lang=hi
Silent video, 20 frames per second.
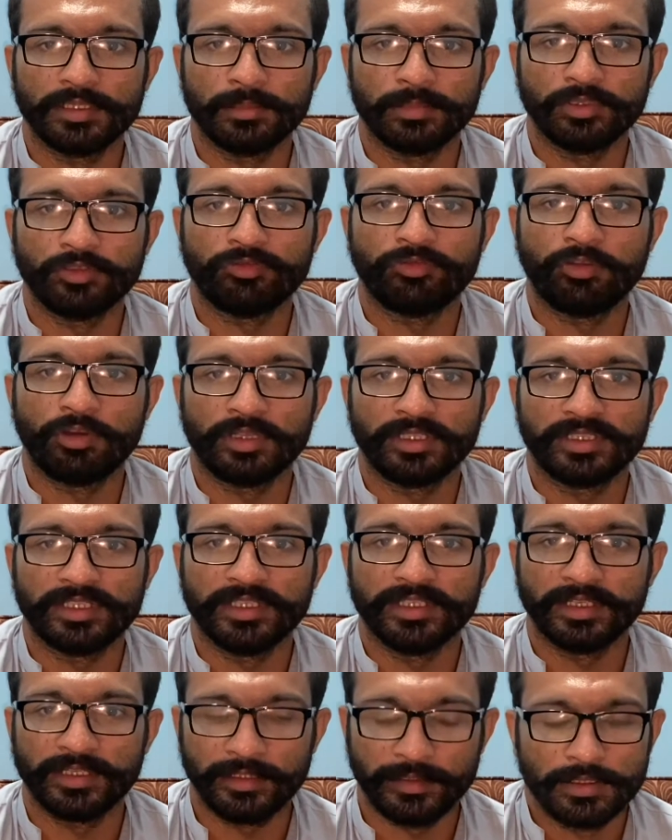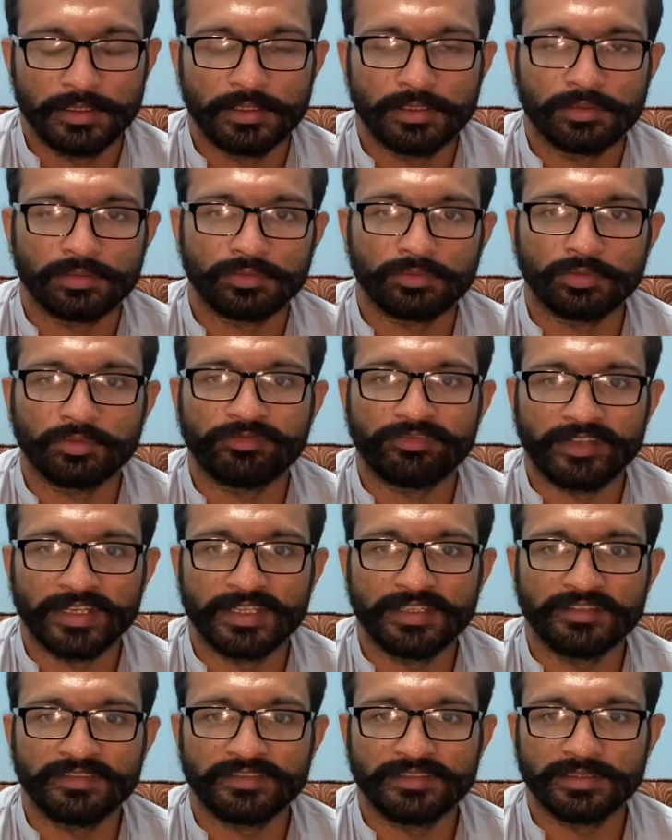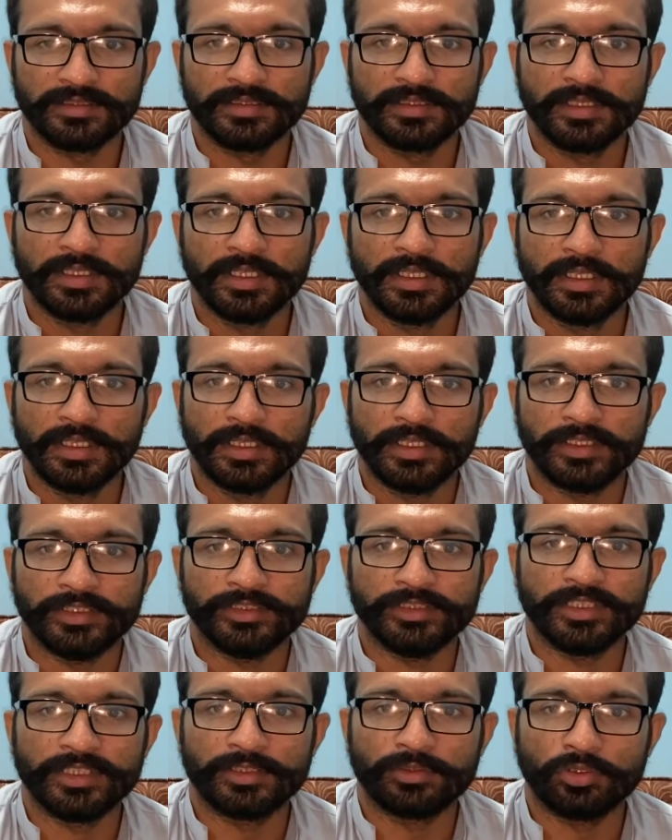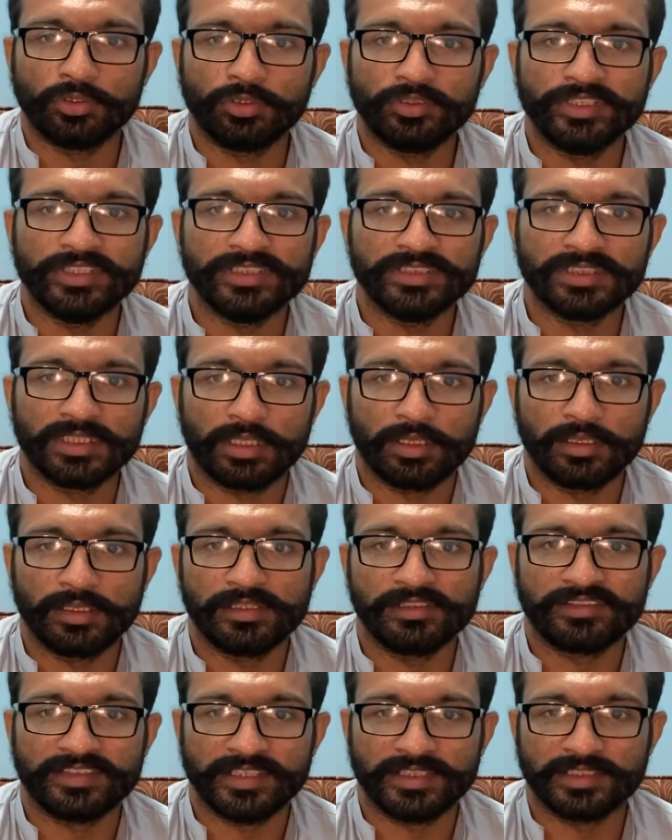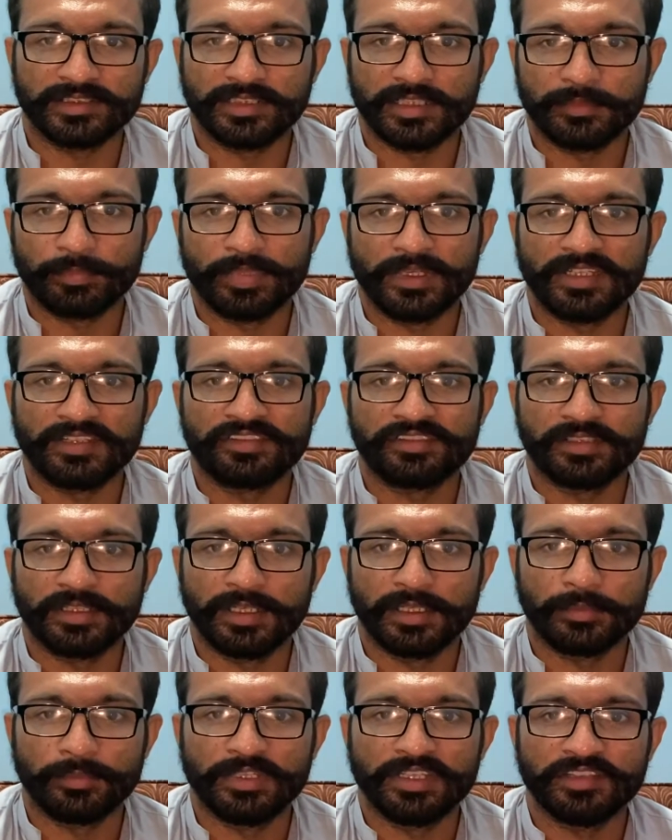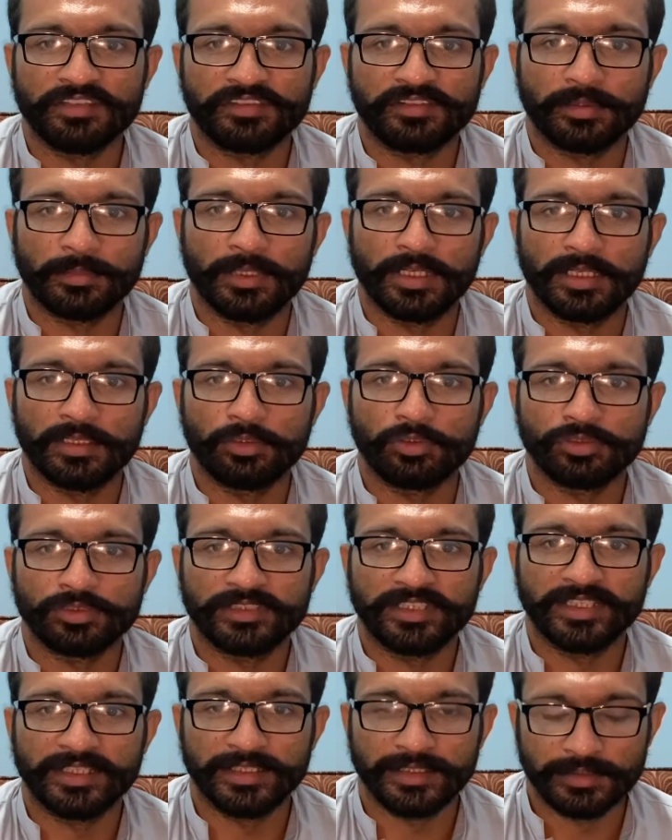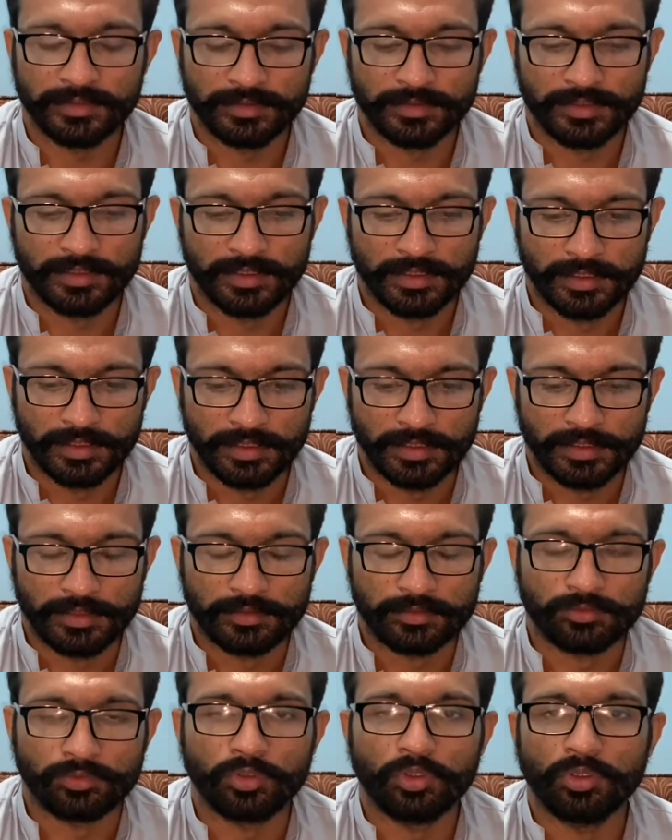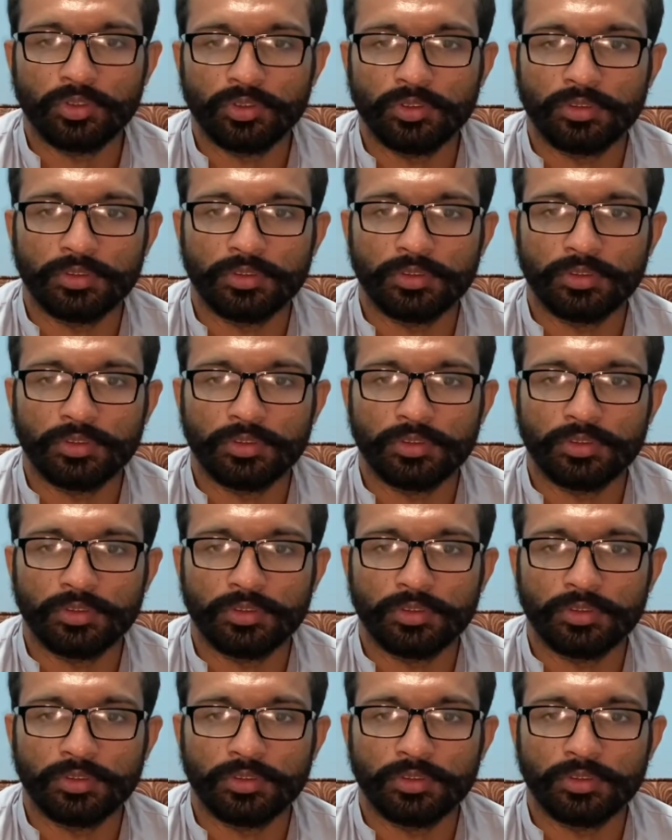डब्ल्यू फोर्टी है तो फ्रेंड्स ये दो इंजन ऑयल ज़्यादातर पाकिस्तान में इस्तेमाल होते हैं तो